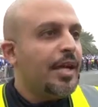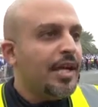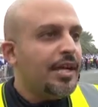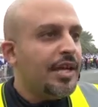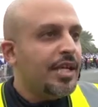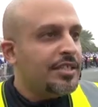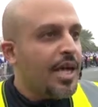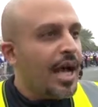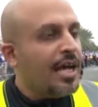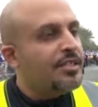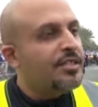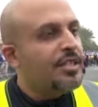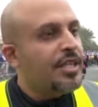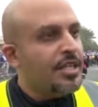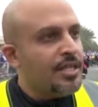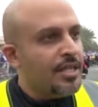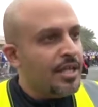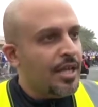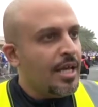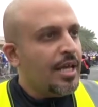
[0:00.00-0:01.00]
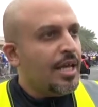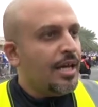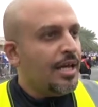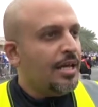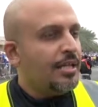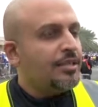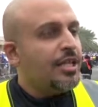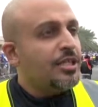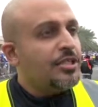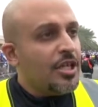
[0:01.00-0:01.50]
احنا جاهزين
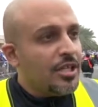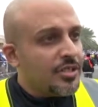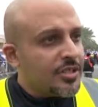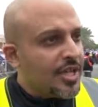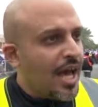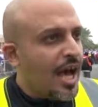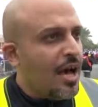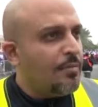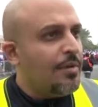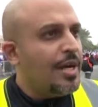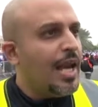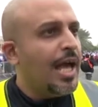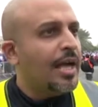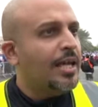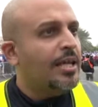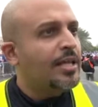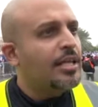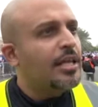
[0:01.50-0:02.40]
تجهيز كامل حق